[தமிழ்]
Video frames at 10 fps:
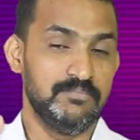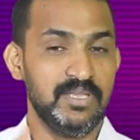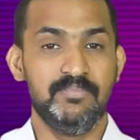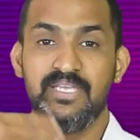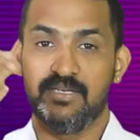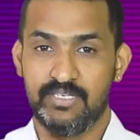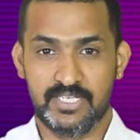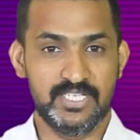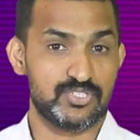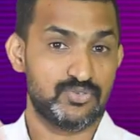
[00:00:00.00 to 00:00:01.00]
மேபி
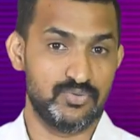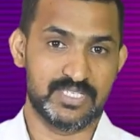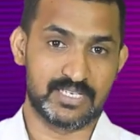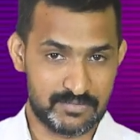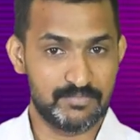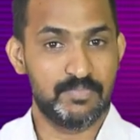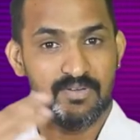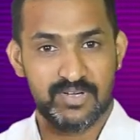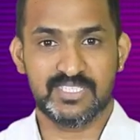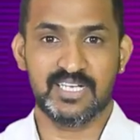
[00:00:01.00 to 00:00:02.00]
இயர்ஸ் டுகெதர்
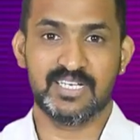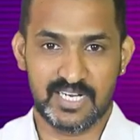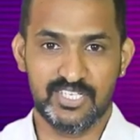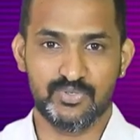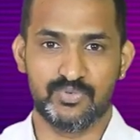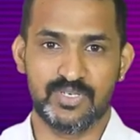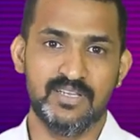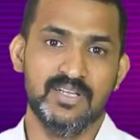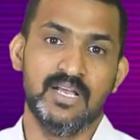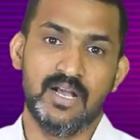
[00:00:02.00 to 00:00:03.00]
பல வருஷங்கள் கழிச்சு கூட
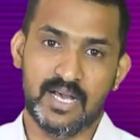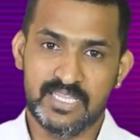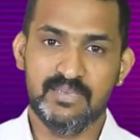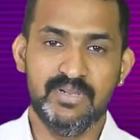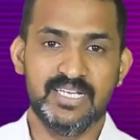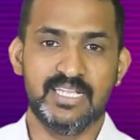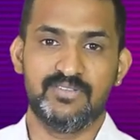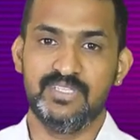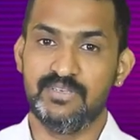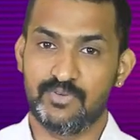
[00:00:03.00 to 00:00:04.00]
அதே
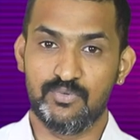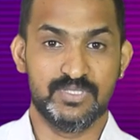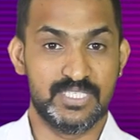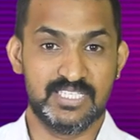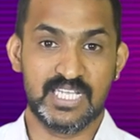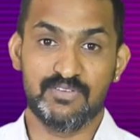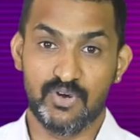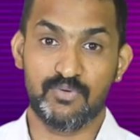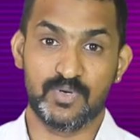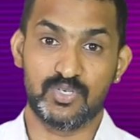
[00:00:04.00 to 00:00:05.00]
மென்டார் வந்து இவர் ரொம்ப
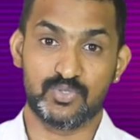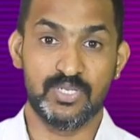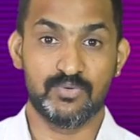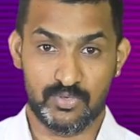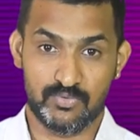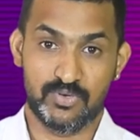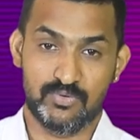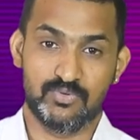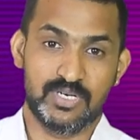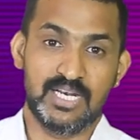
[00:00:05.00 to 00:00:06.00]
சின்சியராக ஒர்க் பண்ணான்னு சொல்லி ஒரு
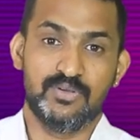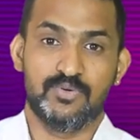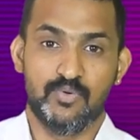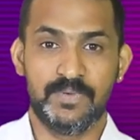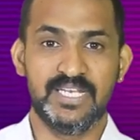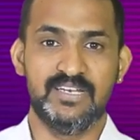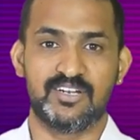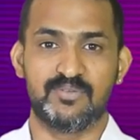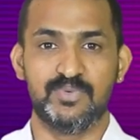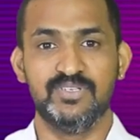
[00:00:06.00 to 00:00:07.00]
ஒரு நல்ல ஒரு
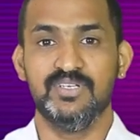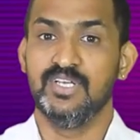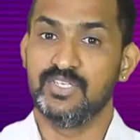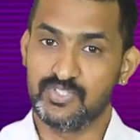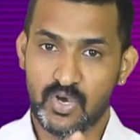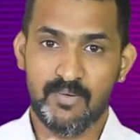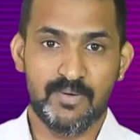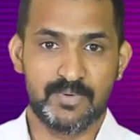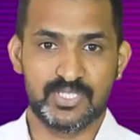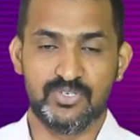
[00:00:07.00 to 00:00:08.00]
ஒப்பீனியன் இருக்கும்போது ஜாப்
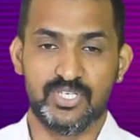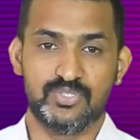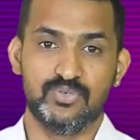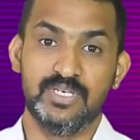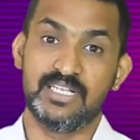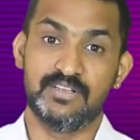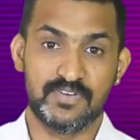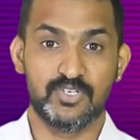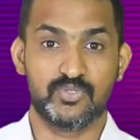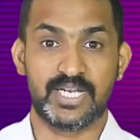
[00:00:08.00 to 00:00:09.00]
ஆப்பர்ச்சுனிட்டிஸோ இல்லை
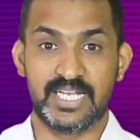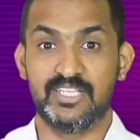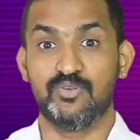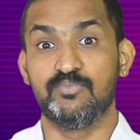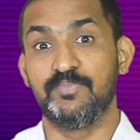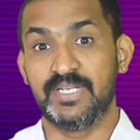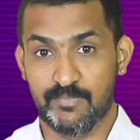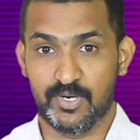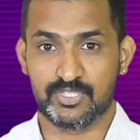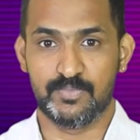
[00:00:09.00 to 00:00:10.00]
ரெஃபரன்ஸோ கிடைக்கிறது ரொம்ப
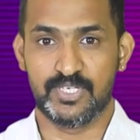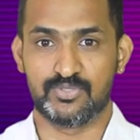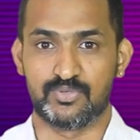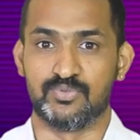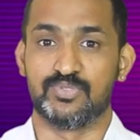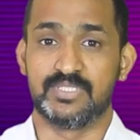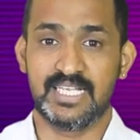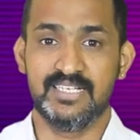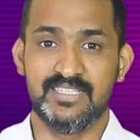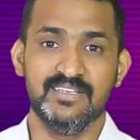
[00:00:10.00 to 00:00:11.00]
பெரிய பாசிபிலிட்டிஸ் இருக்கும்
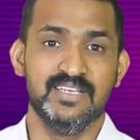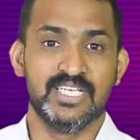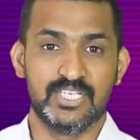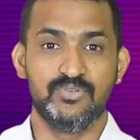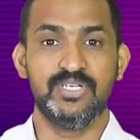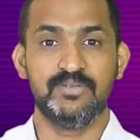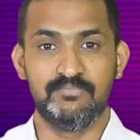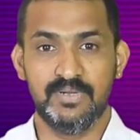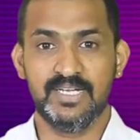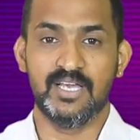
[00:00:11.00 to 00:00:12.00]
செகண்ட் திங் யூனிட்
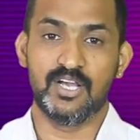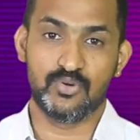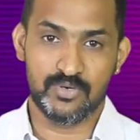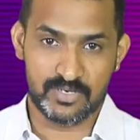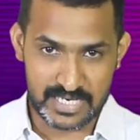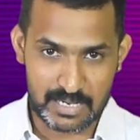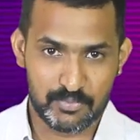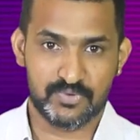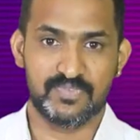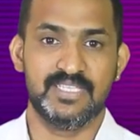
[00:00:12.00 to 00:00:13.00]
பில்ட் அ குட்
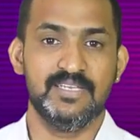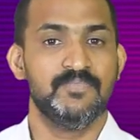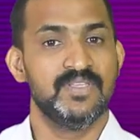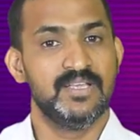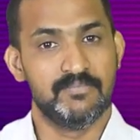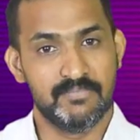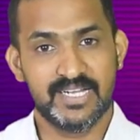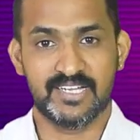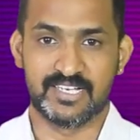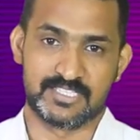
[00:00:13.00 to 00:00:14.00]
ரேப்போர்ட் வித் தி
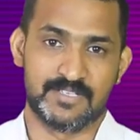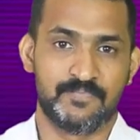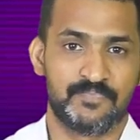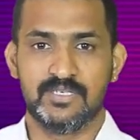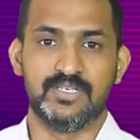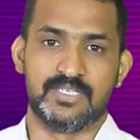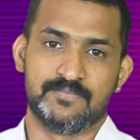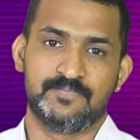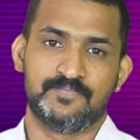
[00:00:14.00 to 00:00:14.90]
மென்டாஸ் தேர்ட்